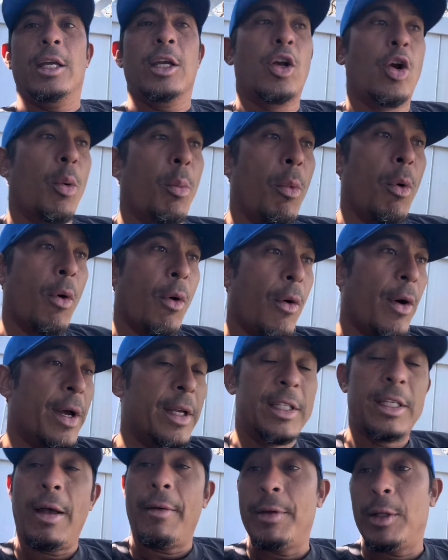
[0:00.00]
como
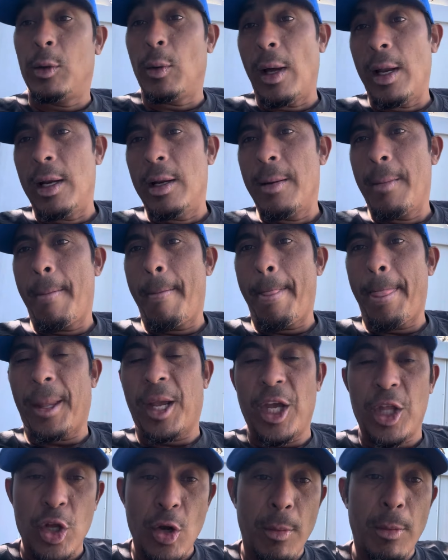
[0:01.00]
es habitual,
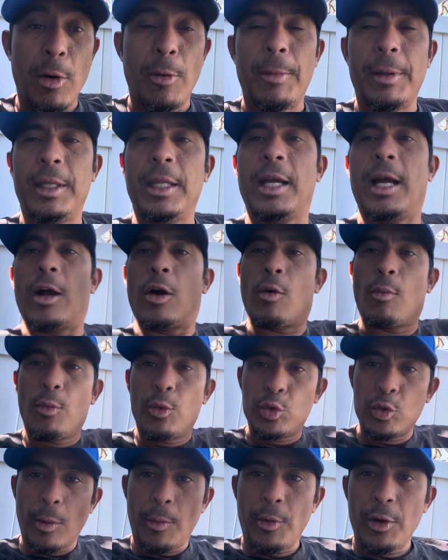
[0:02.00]
que Dios me lo bendiga. Con
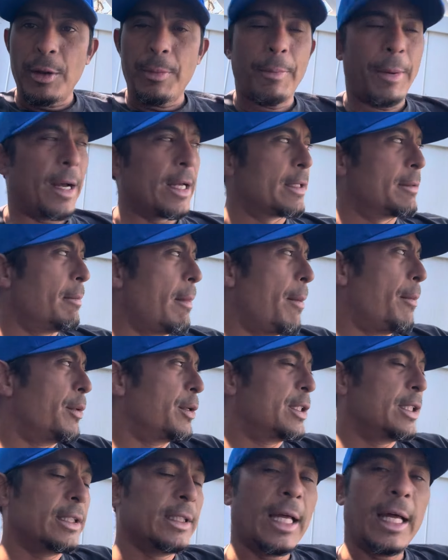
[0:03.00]
mucho amor y paz
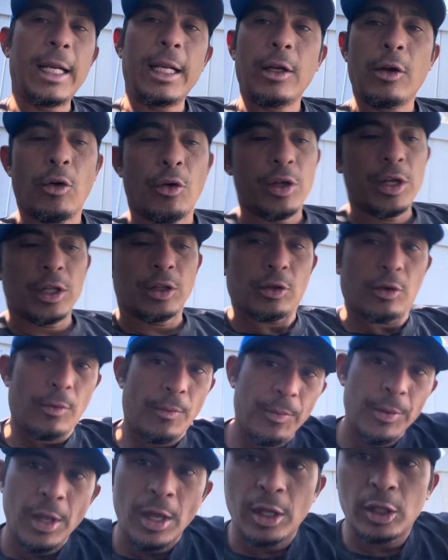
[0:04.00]
vamos a estar recogiendo
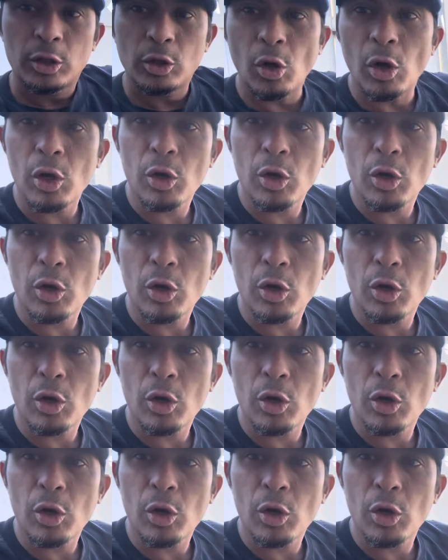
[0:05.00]
todo el